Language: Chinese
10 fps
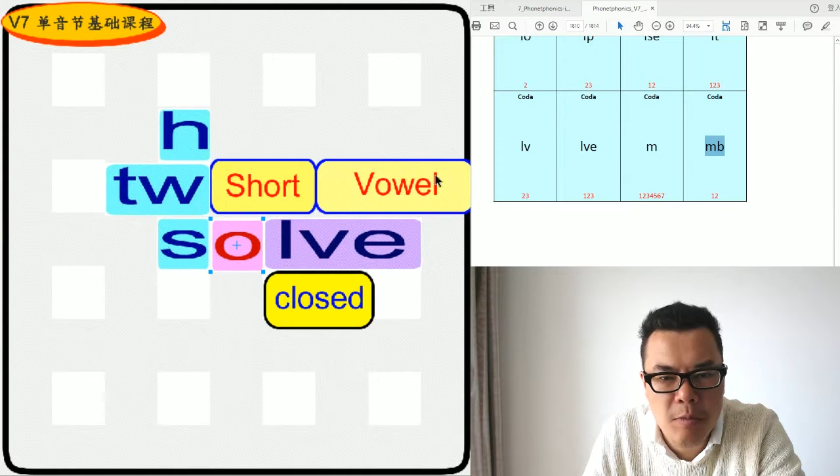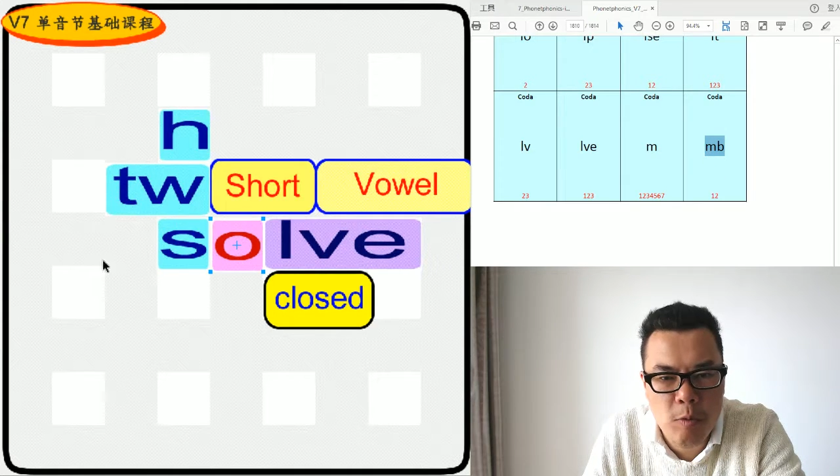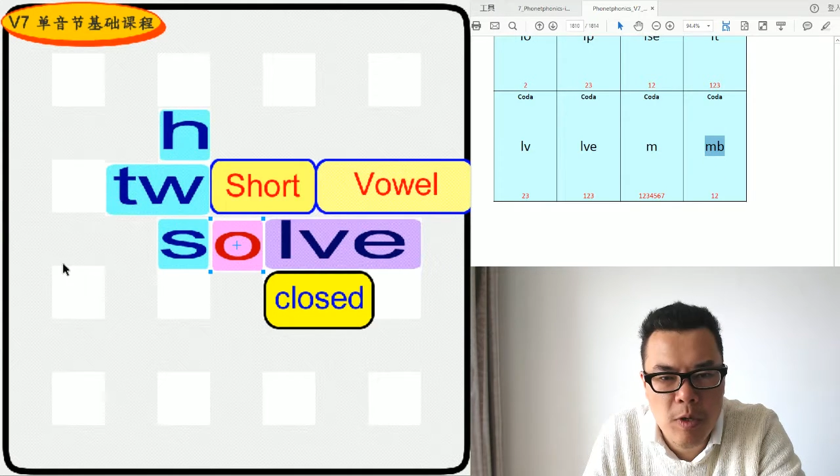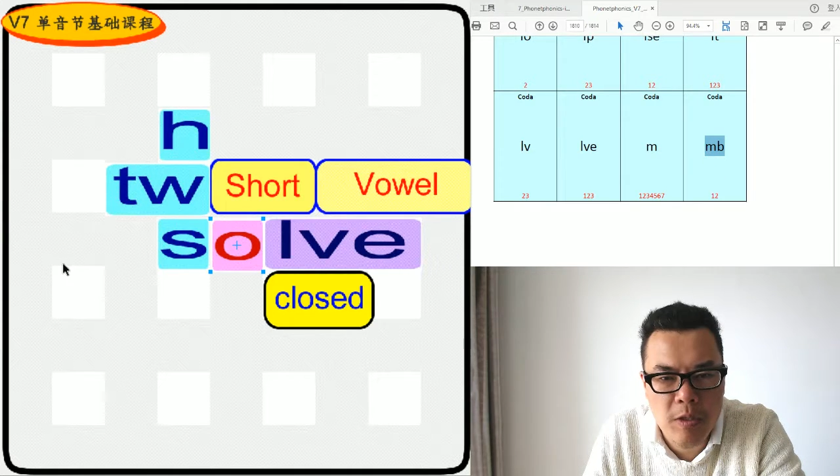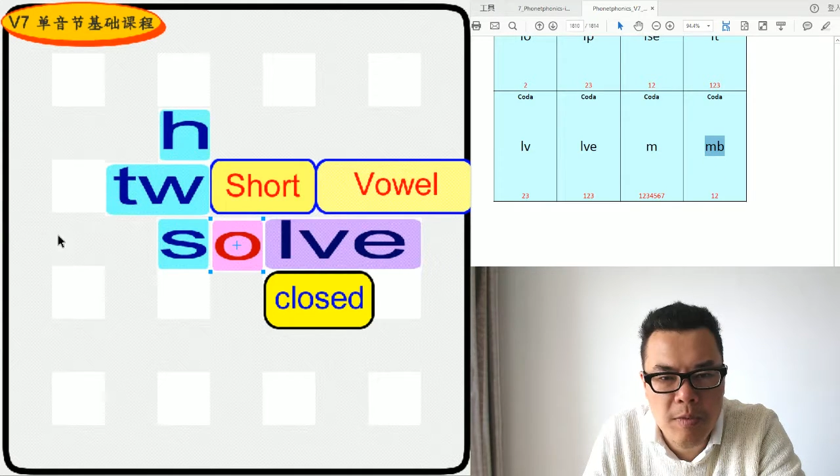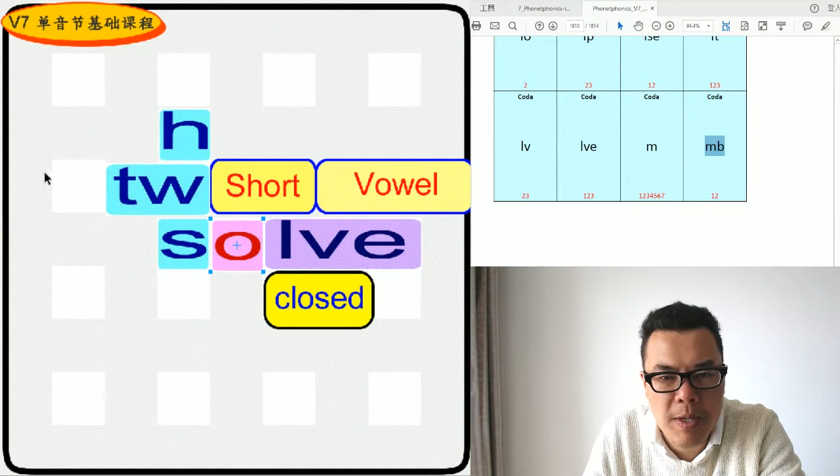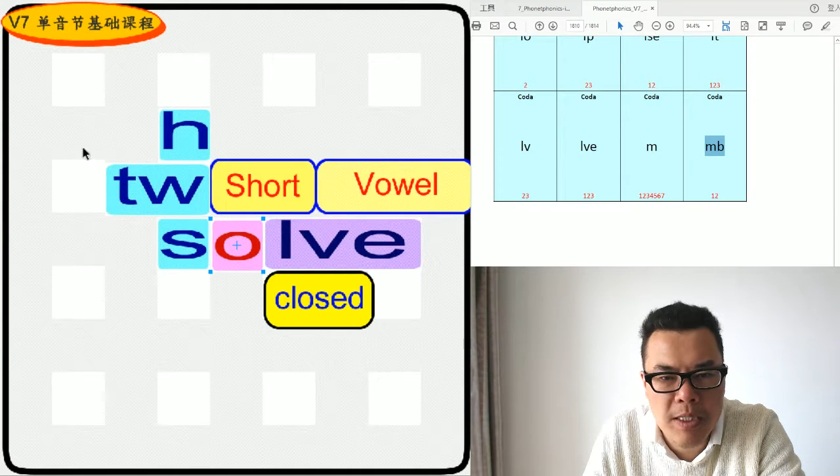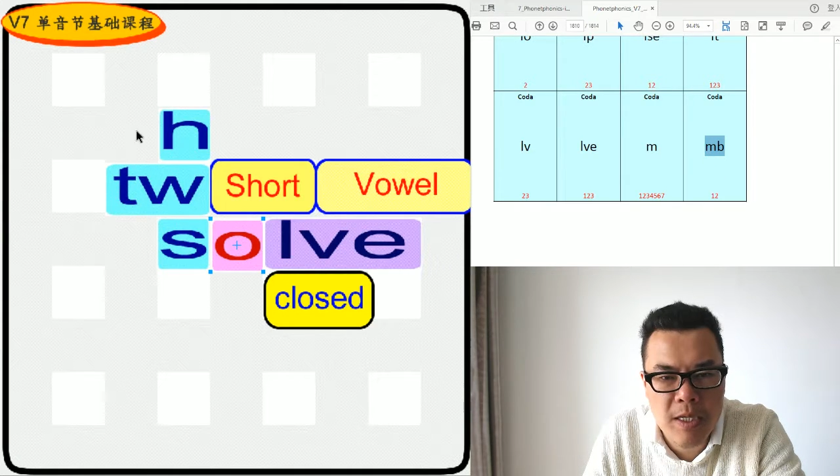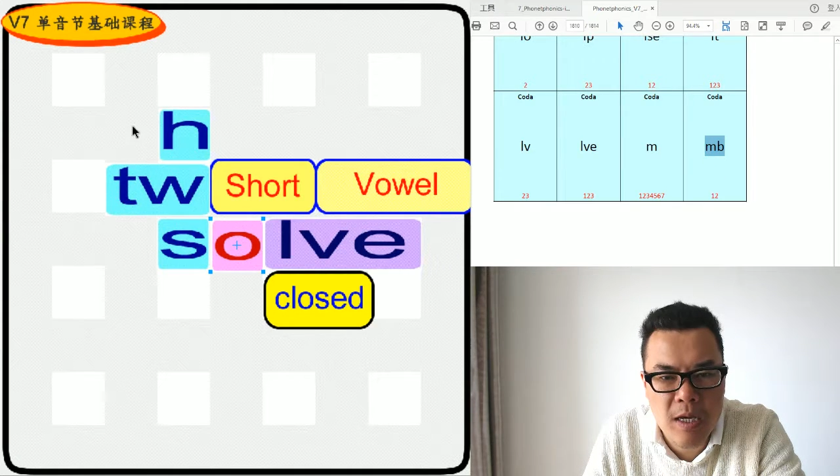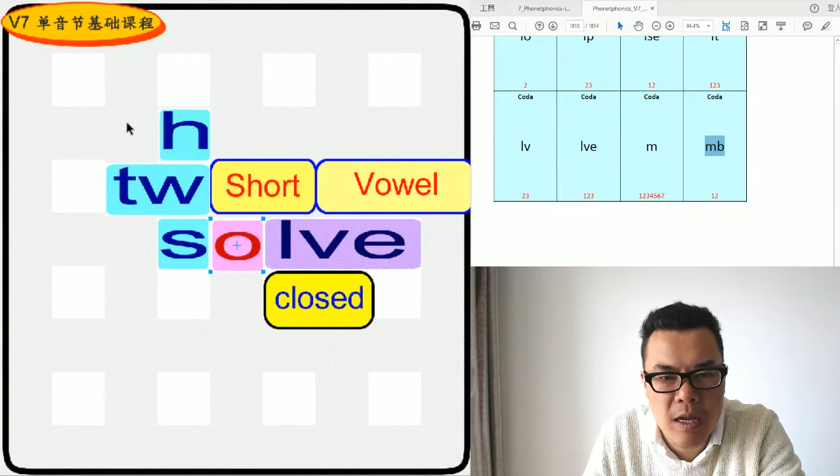老师把
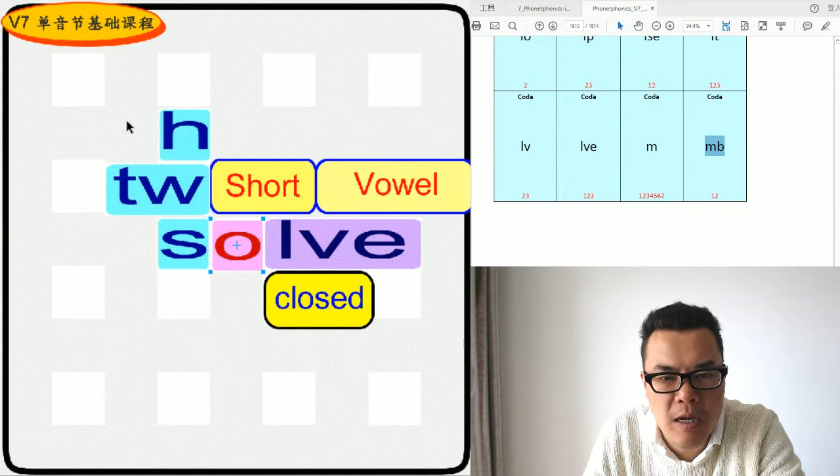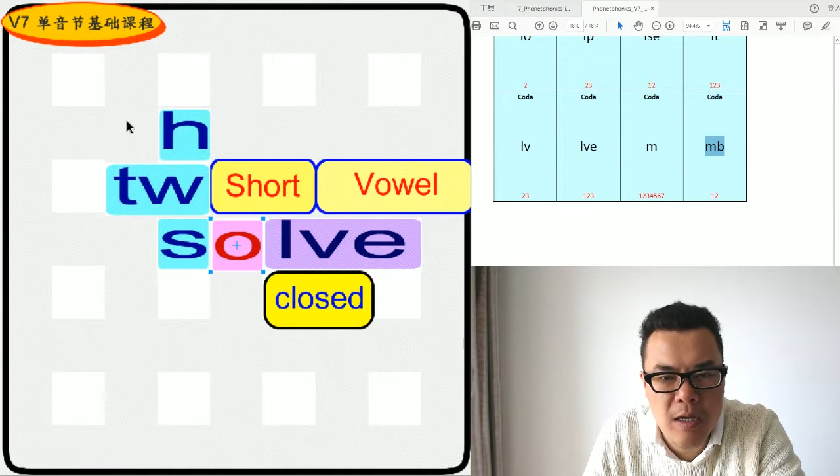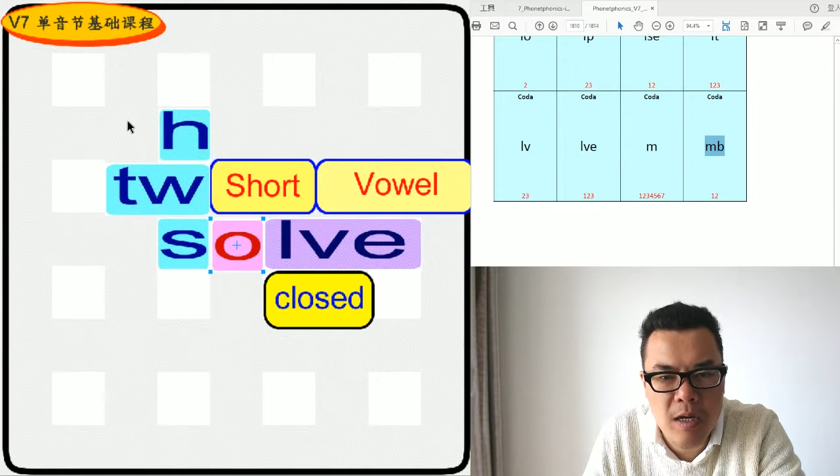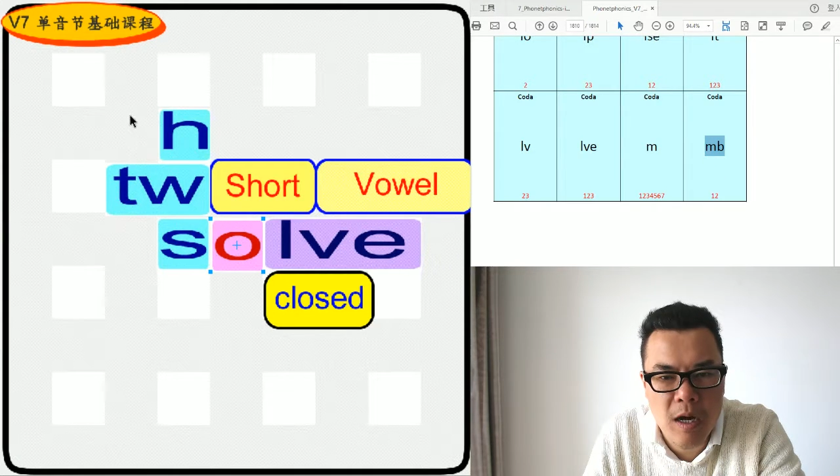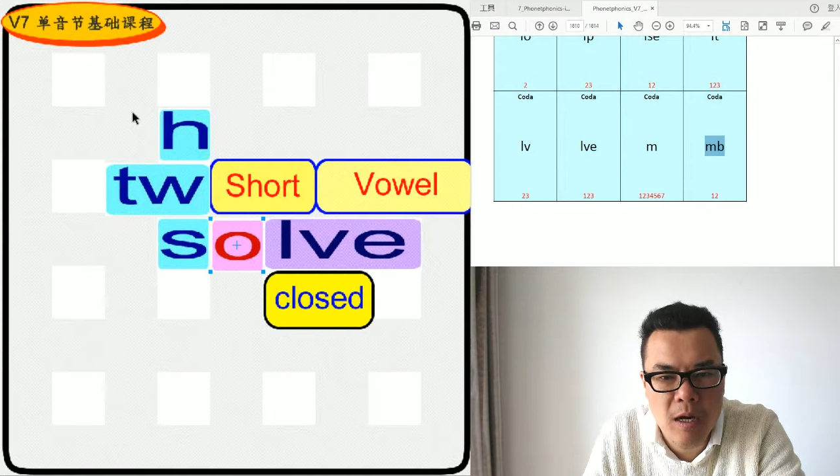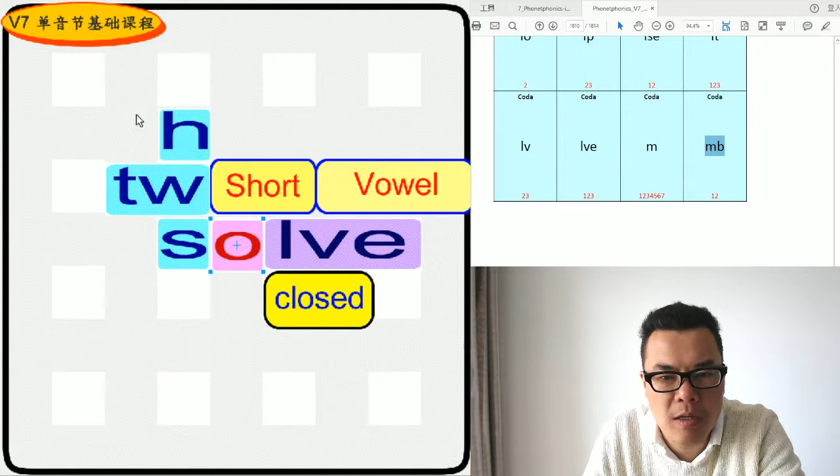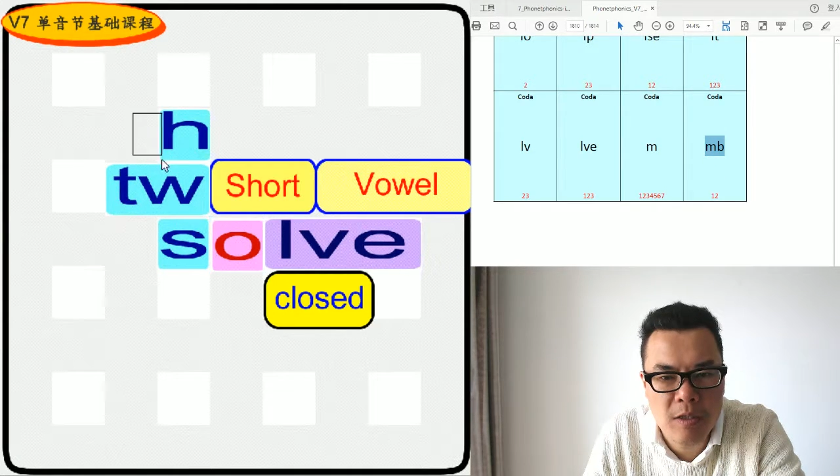上一堂课啊